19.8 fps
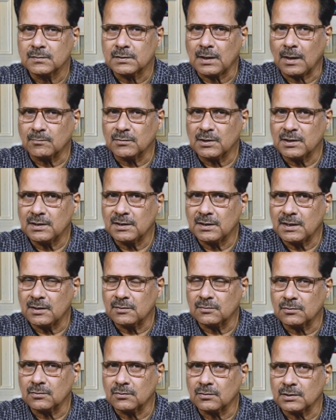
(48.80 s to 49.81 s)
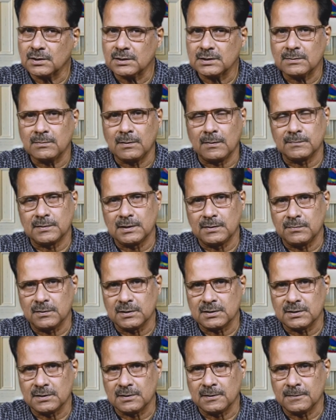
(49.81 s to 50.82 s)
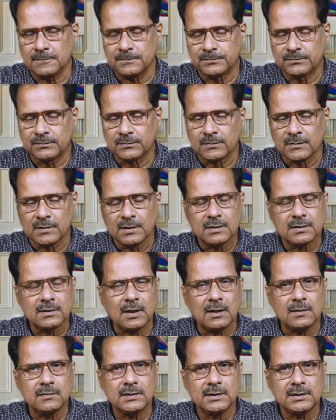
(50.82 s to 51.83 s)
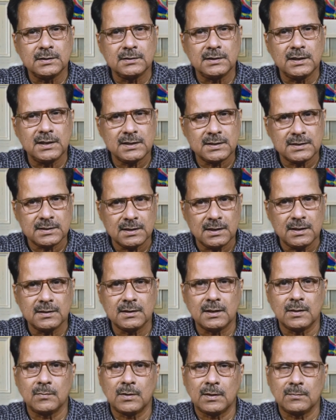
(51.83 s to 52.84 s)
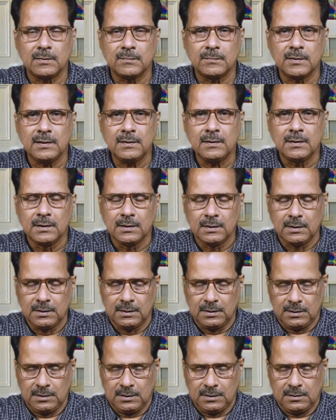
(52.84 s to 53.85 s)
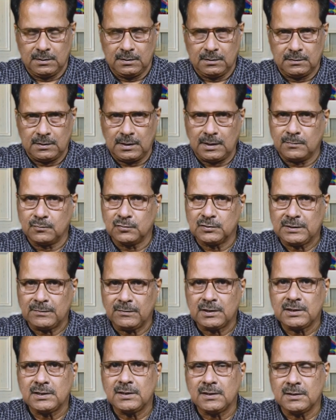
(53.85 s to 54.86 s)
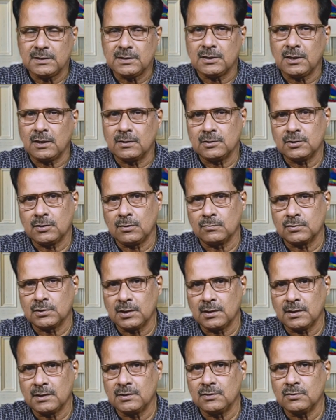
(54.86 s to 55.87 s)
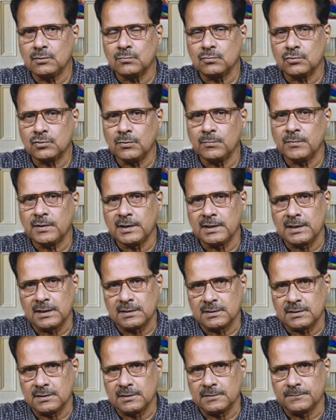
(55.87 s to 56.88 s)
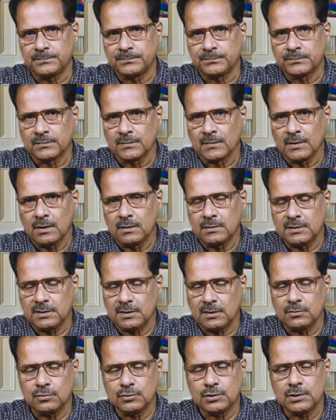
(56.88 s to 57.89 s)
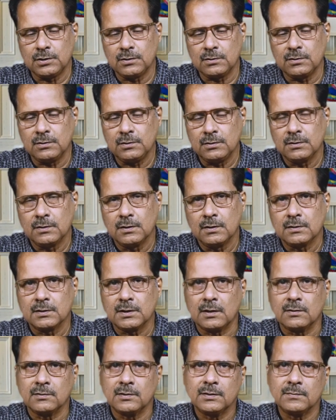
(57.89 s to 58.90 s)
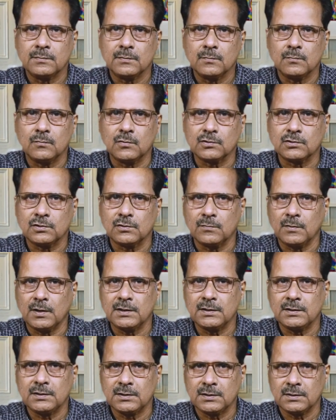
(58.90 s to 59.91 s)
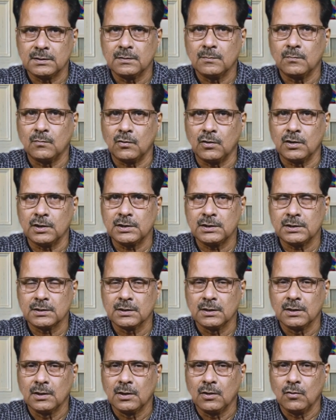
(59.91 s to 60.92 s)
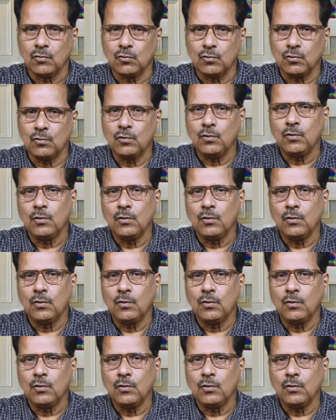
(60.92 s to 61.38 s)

সামনের দিকে এগোনোর কথা সে ভাবতেই পারছে না শায়নকে নিয়ে এসেছিলেন তার বাবা মা তারা বুঝতে পারছিলেন যে শায়নের সমস্যাটা কিন্তু ক্রমশ বেড়ে যাচ্ছে যেটা হচ্ছিল শায়নের বছর বাইশ বয়স ও